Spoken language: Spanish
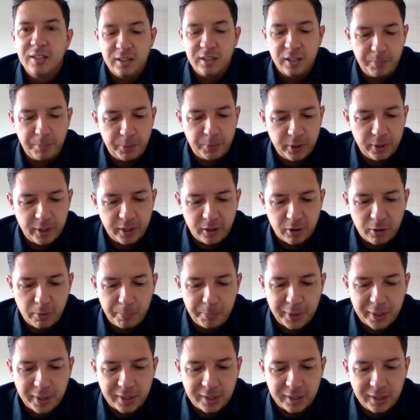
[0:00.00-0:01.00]
de poder
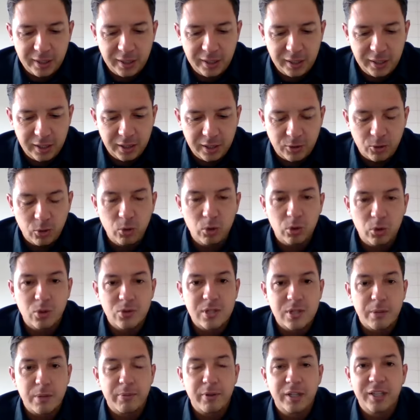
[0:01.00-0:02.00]
compartir y
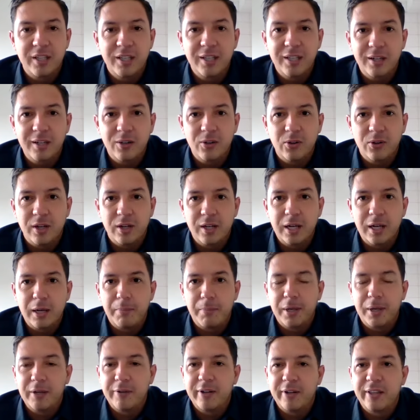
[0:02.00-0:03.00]
juntos aprender lo que
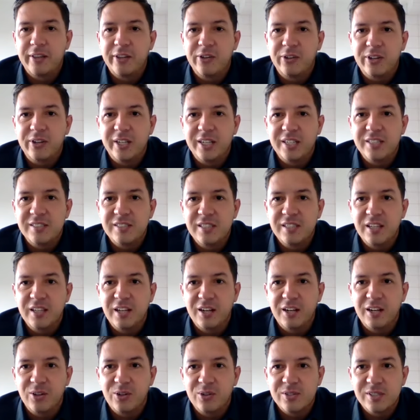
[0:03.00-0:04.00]
la palabra de Dios quiere
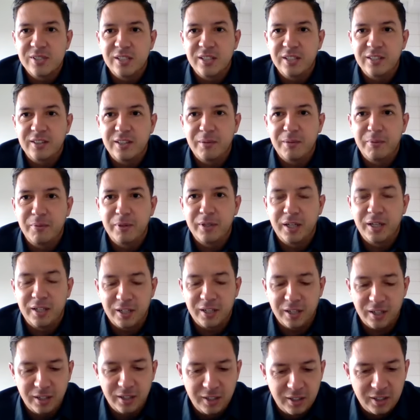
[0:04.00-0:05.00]
enseñarnos en esta
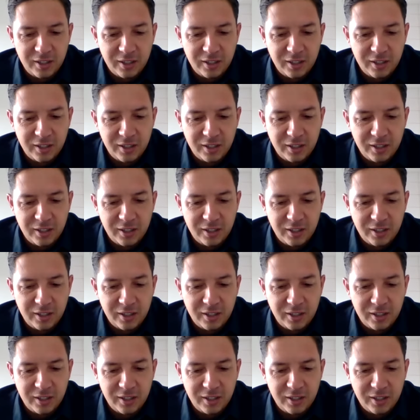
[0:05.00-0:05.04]
mañana.